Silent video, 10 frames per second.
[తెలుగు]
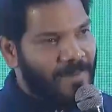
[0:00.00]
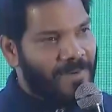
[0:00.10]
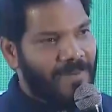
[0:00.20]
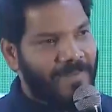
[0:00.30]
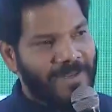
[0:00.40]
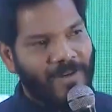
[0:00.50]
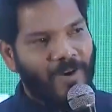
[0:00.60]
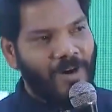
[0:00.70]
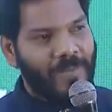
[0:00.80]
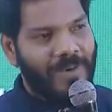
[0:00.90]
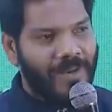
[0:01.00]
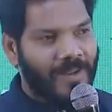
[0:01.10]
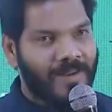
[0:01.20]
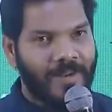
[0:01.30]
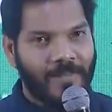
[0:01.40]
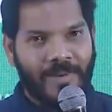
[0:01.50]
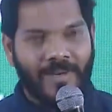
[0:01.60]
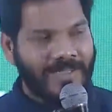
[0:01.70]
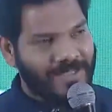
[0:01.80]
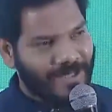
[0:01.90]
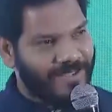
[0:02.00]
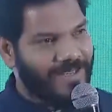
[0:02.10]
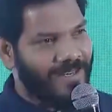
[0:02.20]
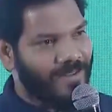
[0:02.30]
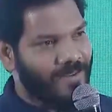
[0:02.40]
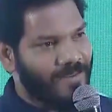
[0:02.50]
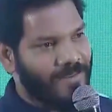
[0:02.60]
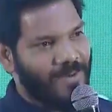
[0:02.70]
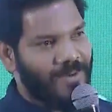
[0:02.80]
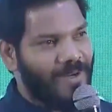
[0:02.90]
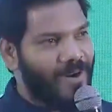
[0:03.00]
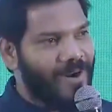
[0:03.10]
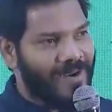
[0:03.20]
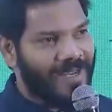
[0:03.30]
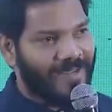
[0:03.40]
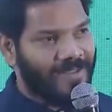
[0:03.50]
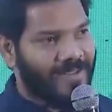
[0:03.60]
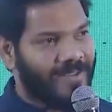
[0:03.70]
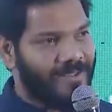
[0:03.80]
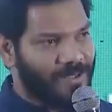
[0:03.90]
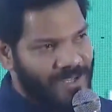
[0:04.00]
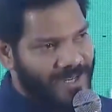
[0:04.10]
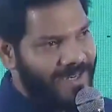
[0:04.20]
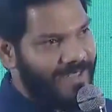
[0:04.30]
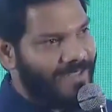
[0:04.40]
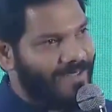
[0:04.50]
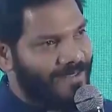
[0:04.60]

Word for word: రిమెంబర్డ్ మీ అండ్ కాల్డ్ మీ అన్న నేను పిలవాల్సిన అవసరం లేదు మీకున్న కాంటాక్ట్స్కి సుశీల్ అన్నకి